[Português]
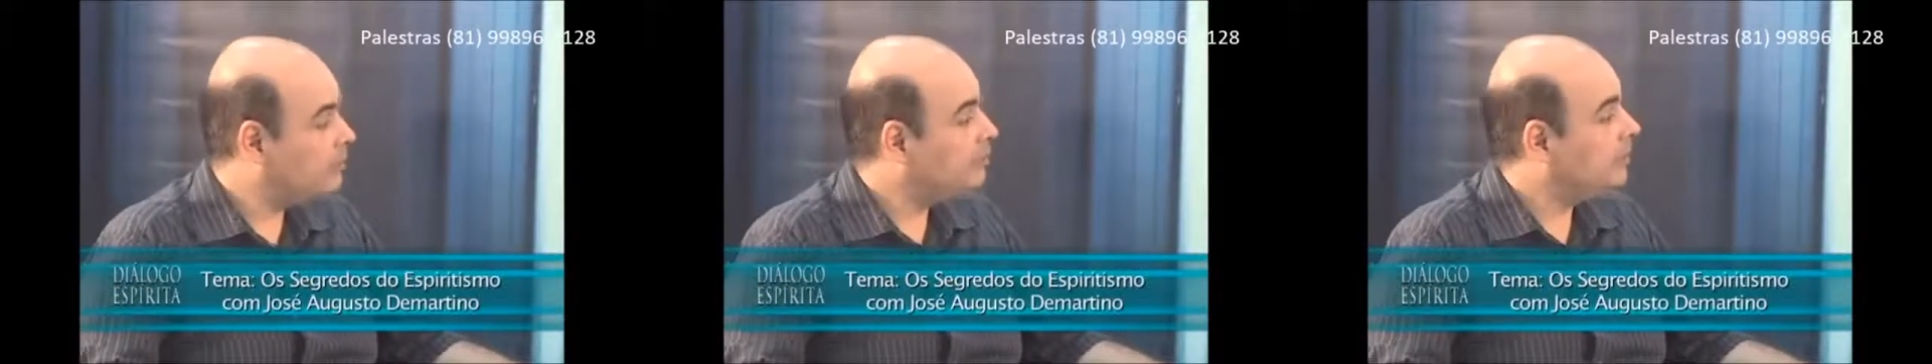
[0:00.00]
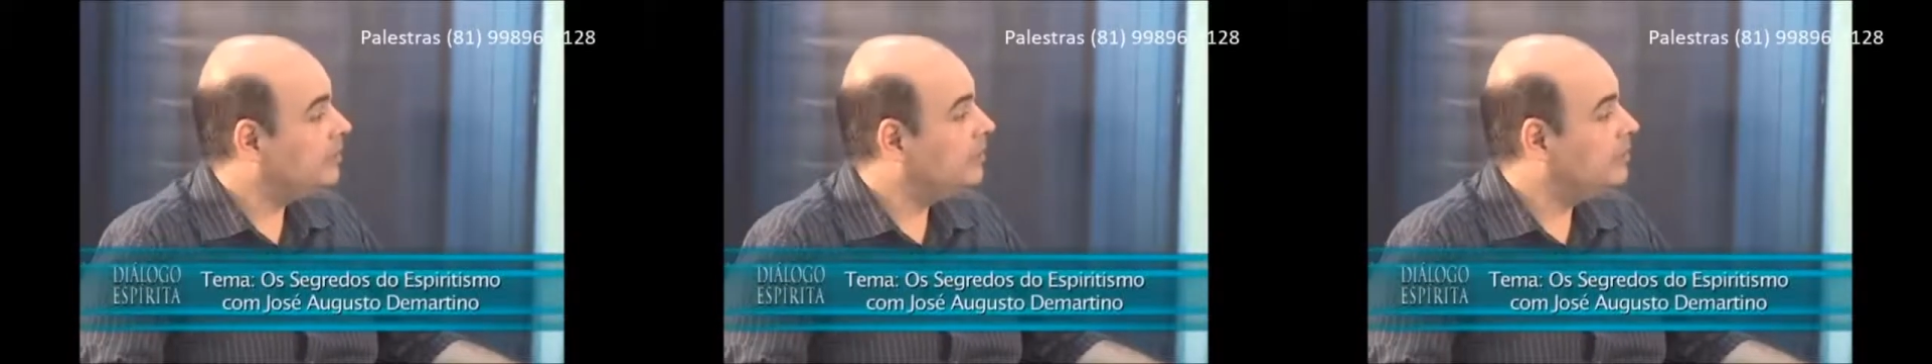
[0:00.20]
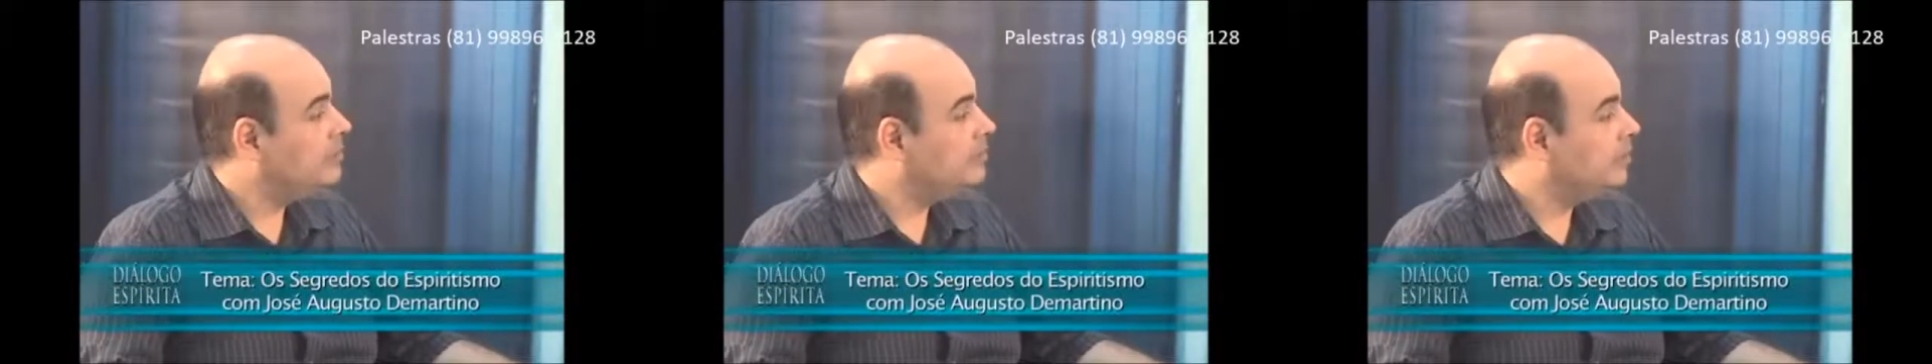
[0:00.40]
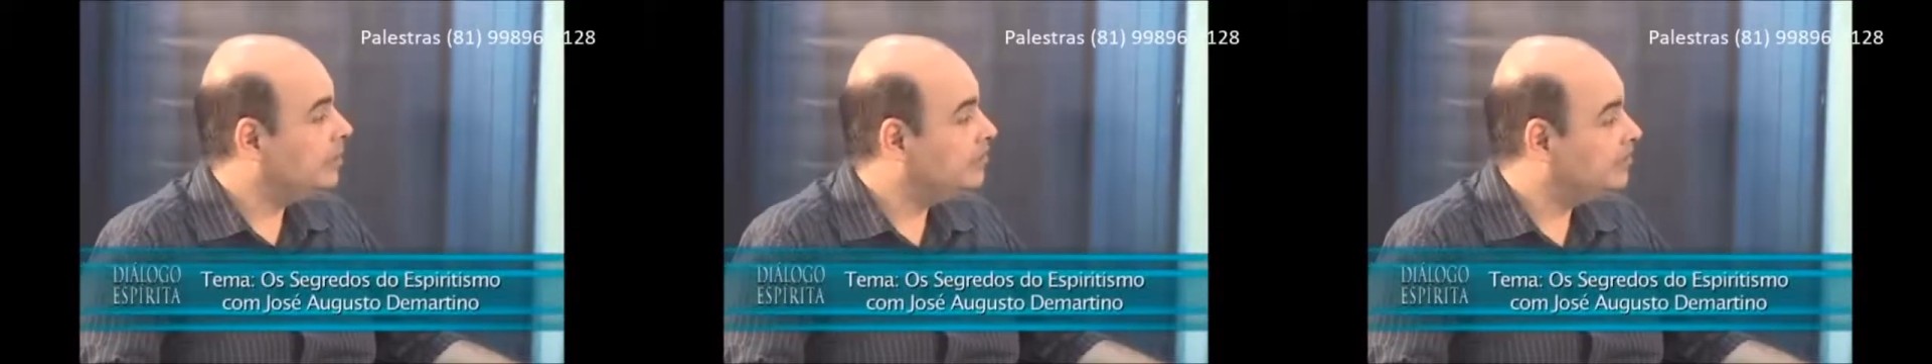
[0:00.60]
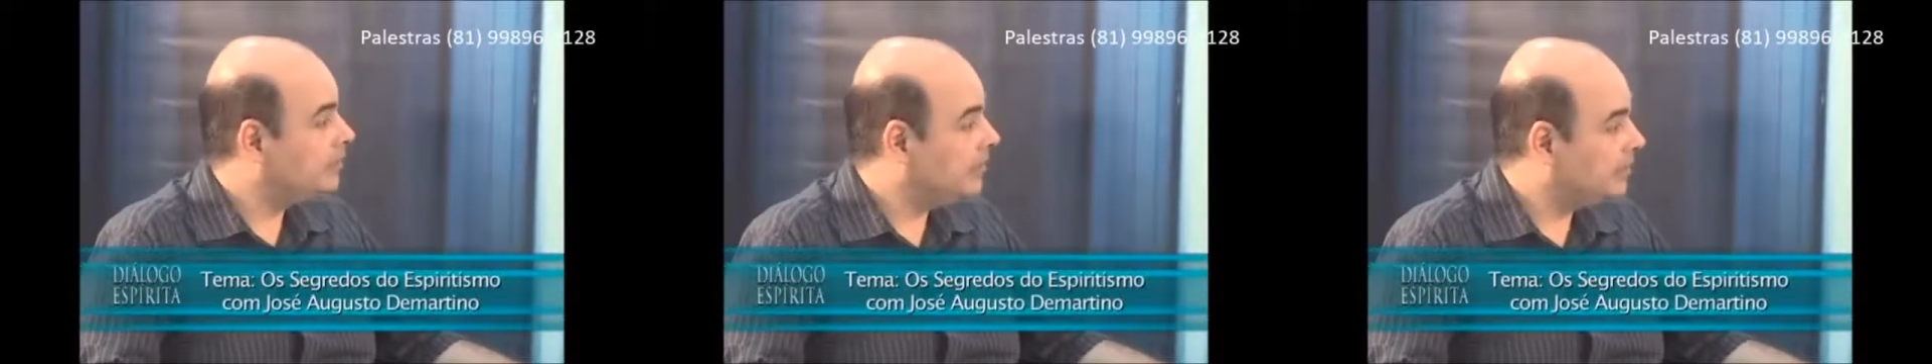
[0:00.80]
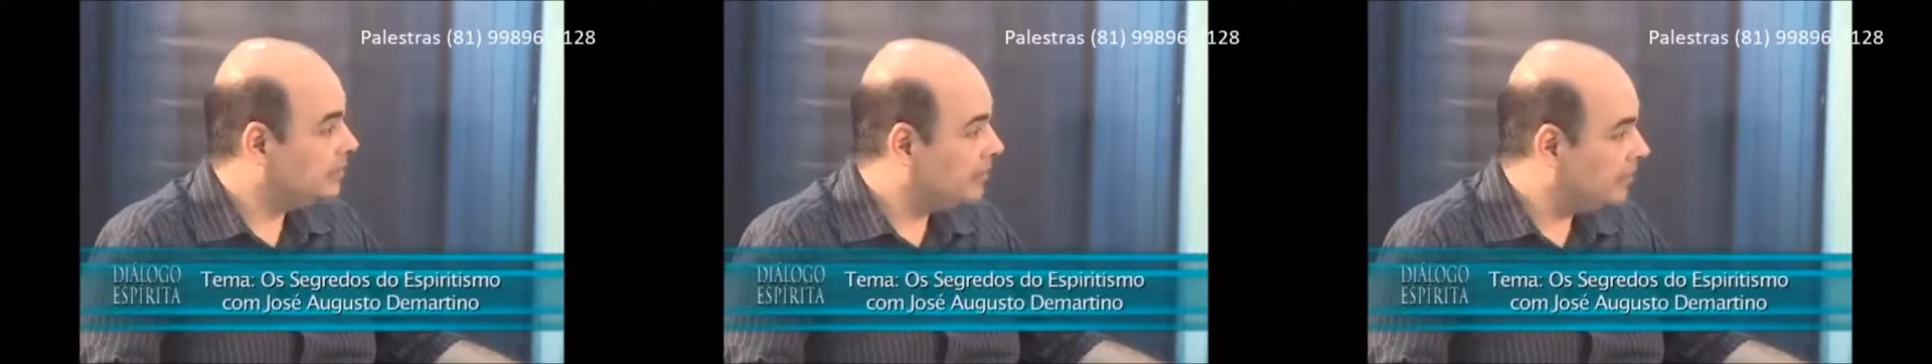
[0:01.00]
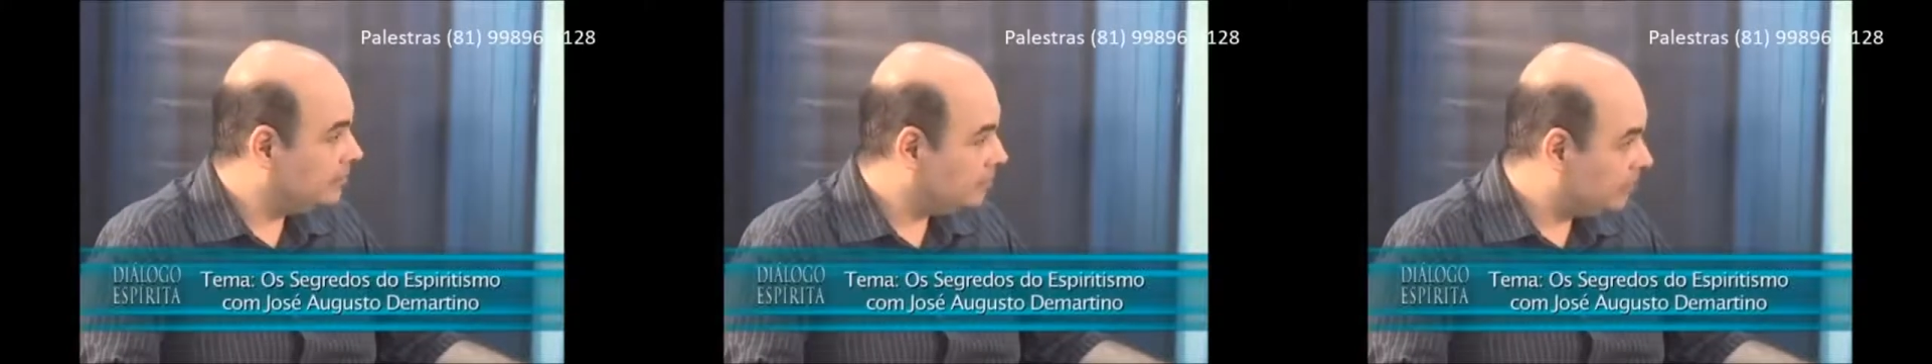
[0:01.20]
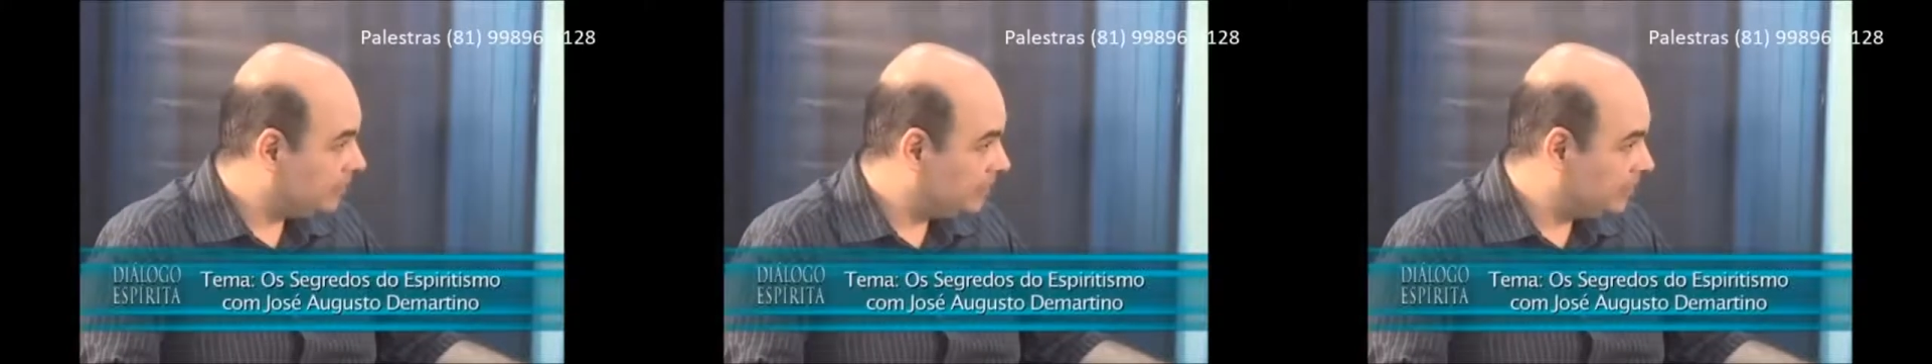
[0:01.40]
ou de um atendimento
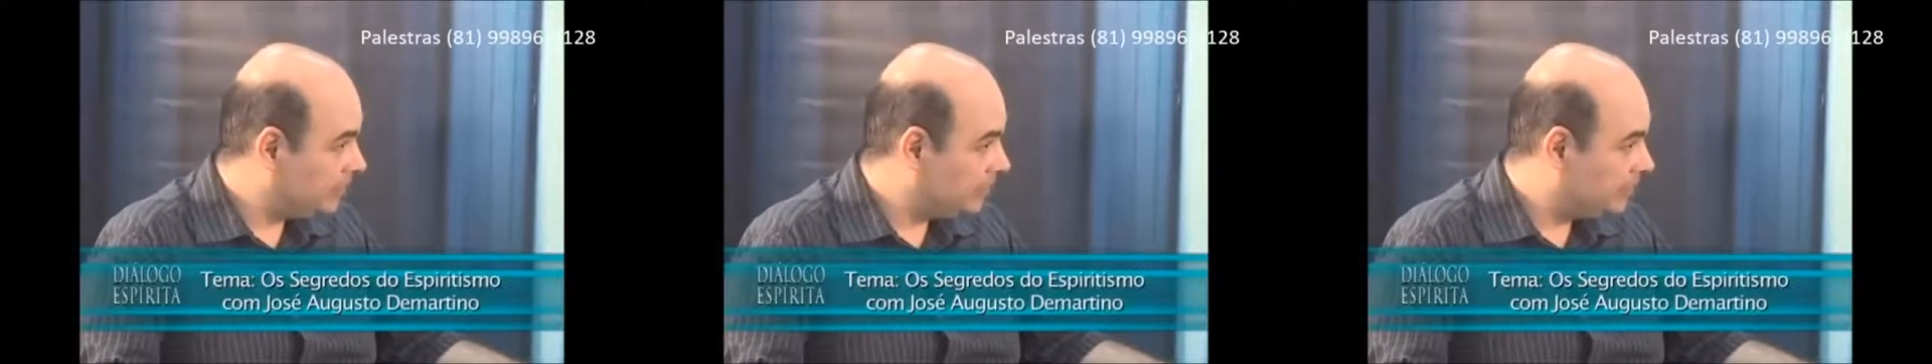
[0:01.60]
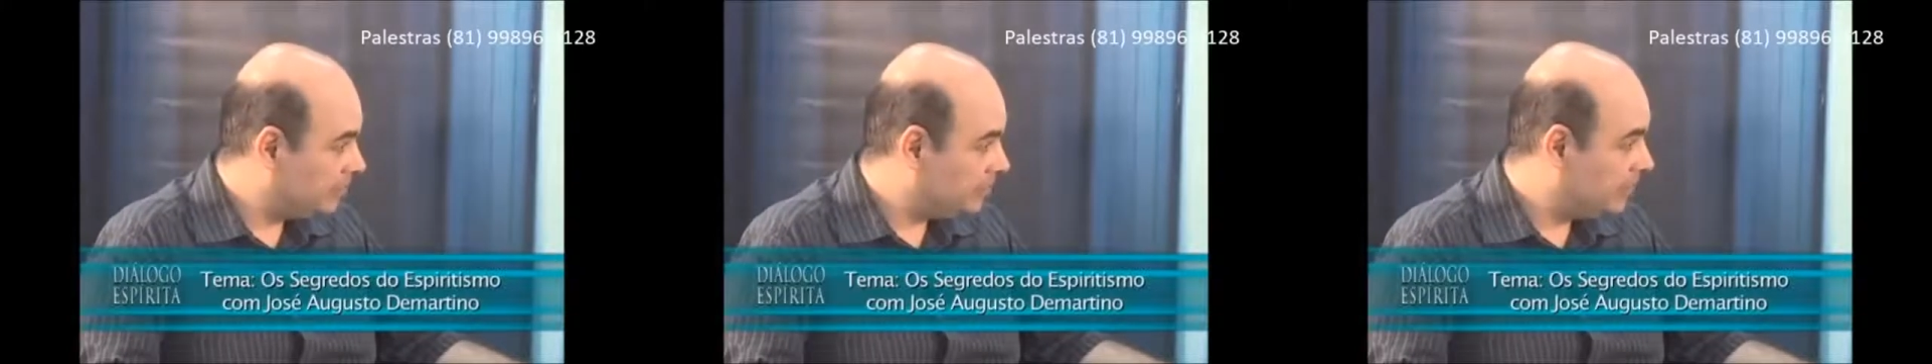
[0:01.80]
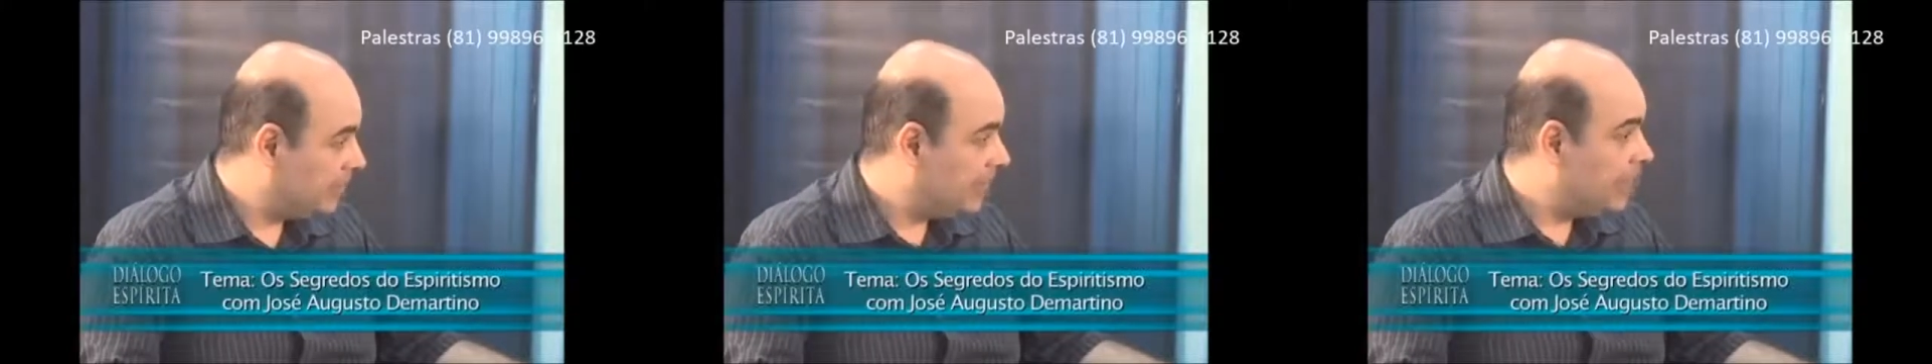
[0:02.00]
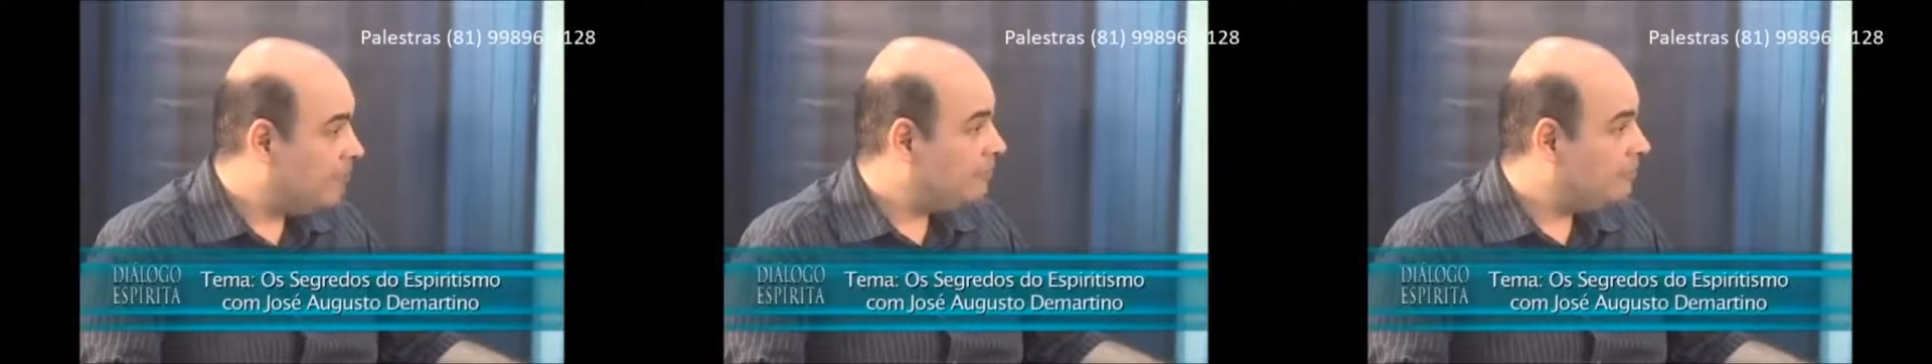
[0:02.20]
fraterno no centro.